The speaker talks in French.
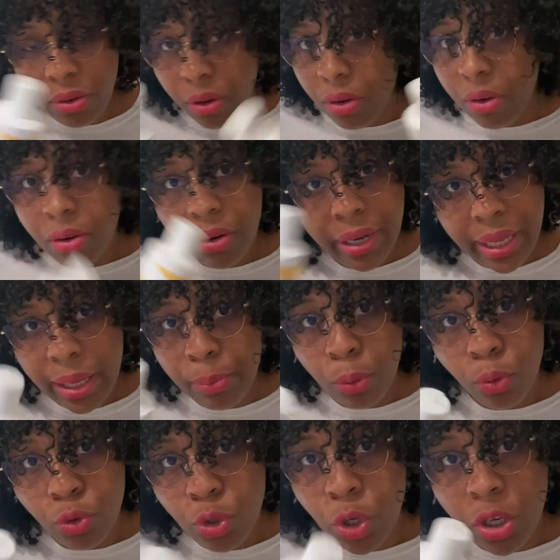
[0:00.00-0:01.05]
dans les
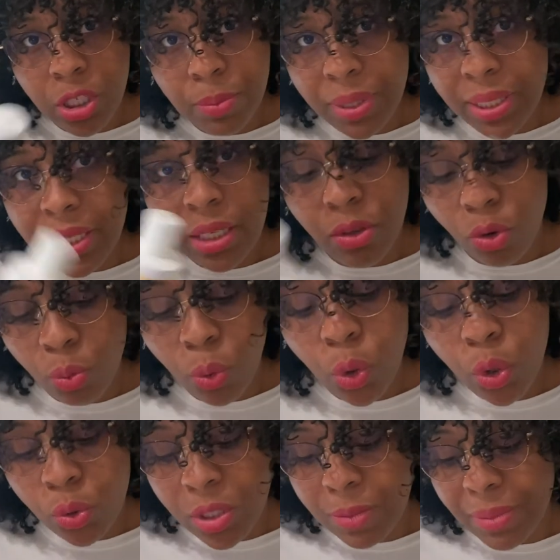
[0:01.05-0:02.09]
produits cosmétiques, dans le monde
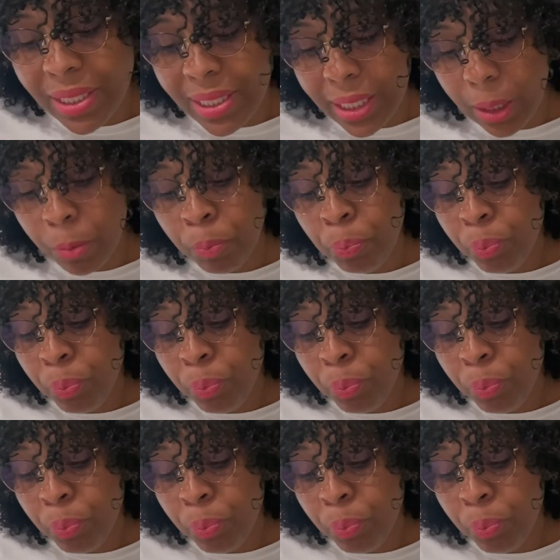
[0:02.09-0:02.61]
cosmétique.